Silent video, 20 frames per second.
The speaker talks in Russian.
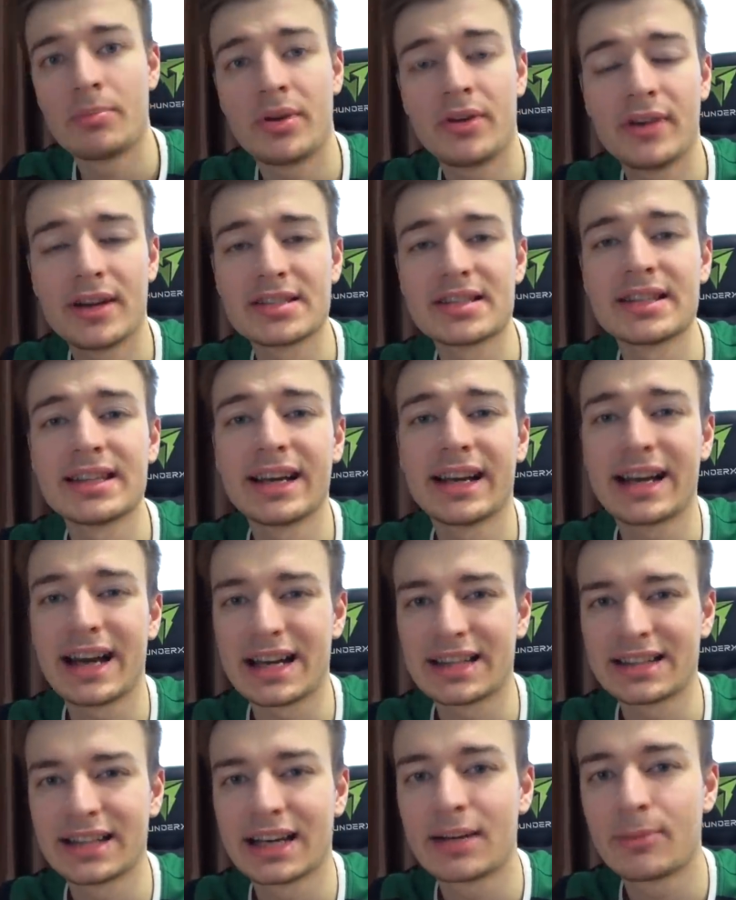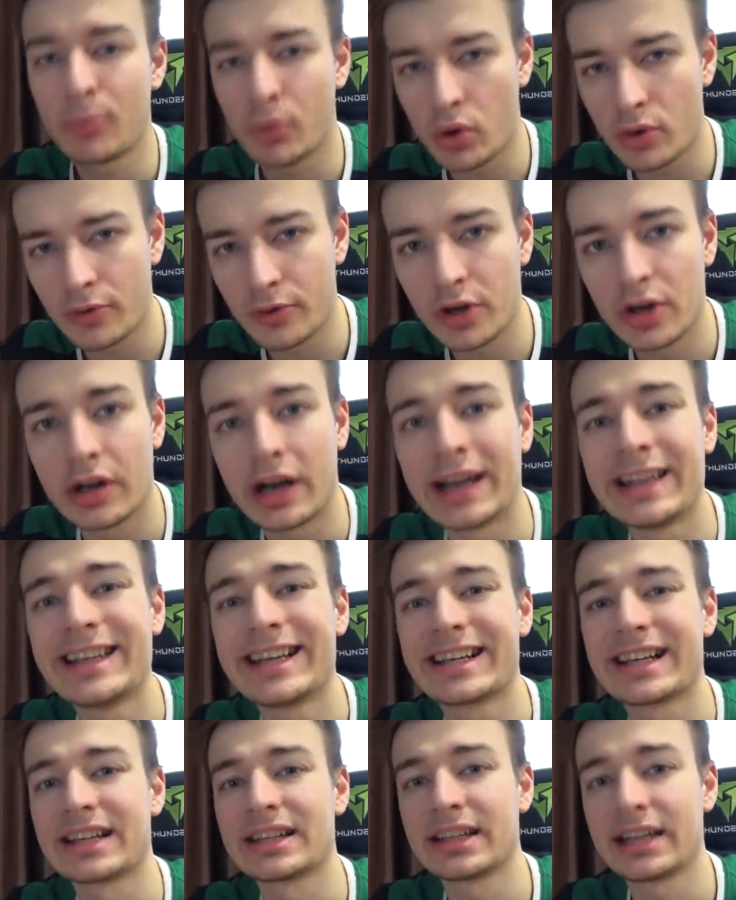Привязанная карта к профилю, а
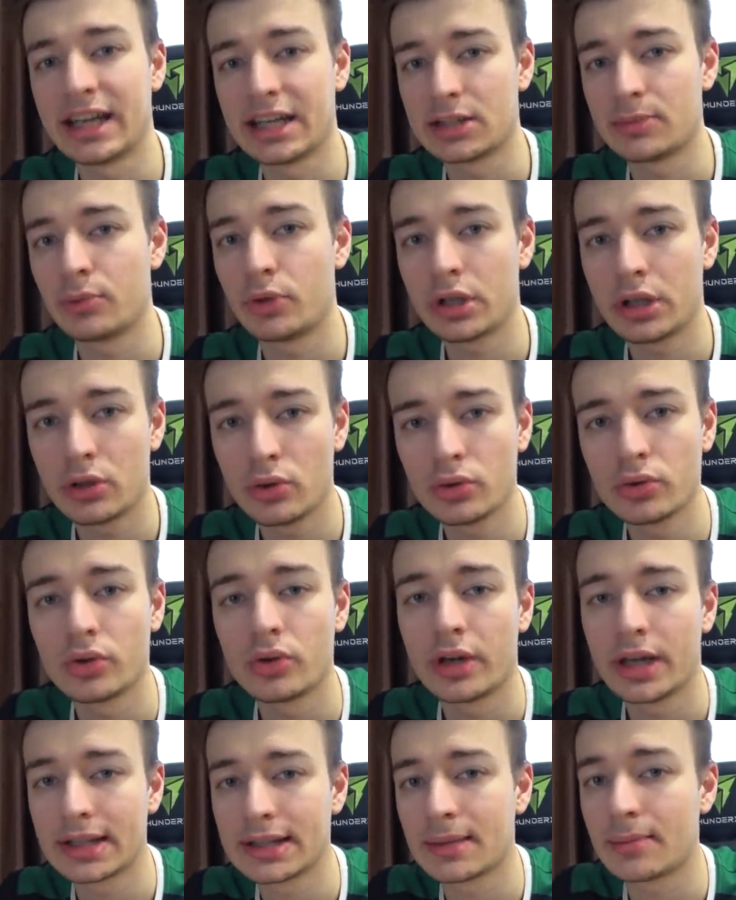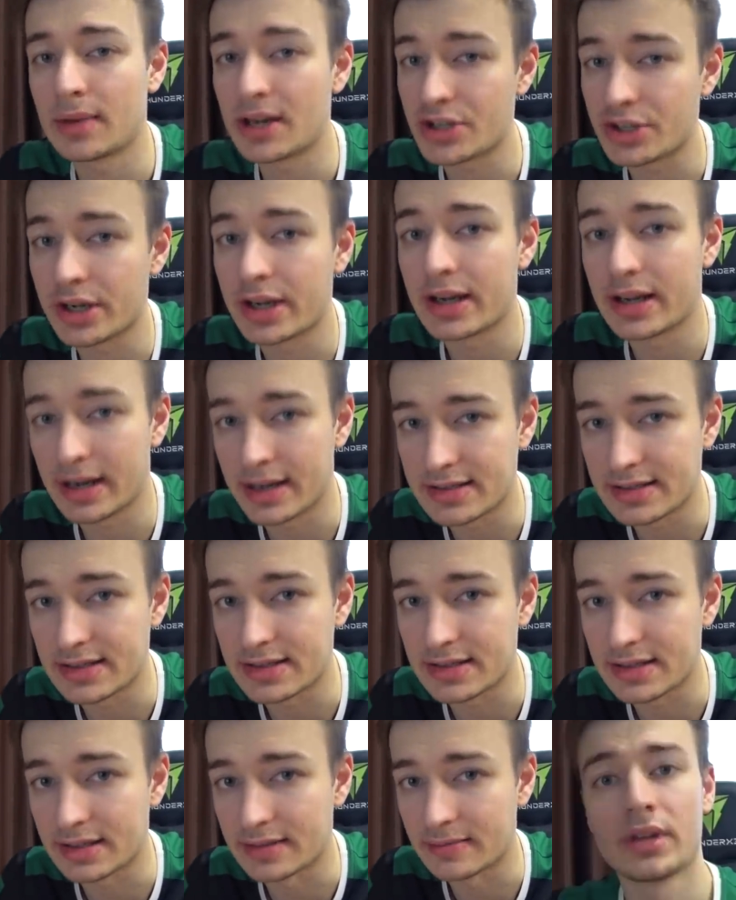не к конкретному региону, это большая
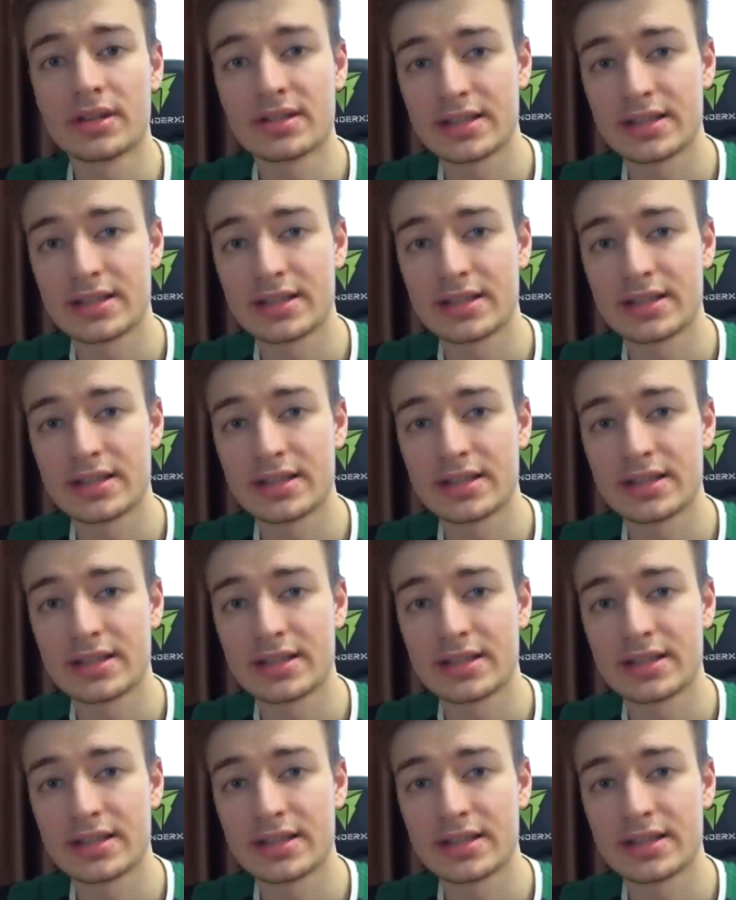разница.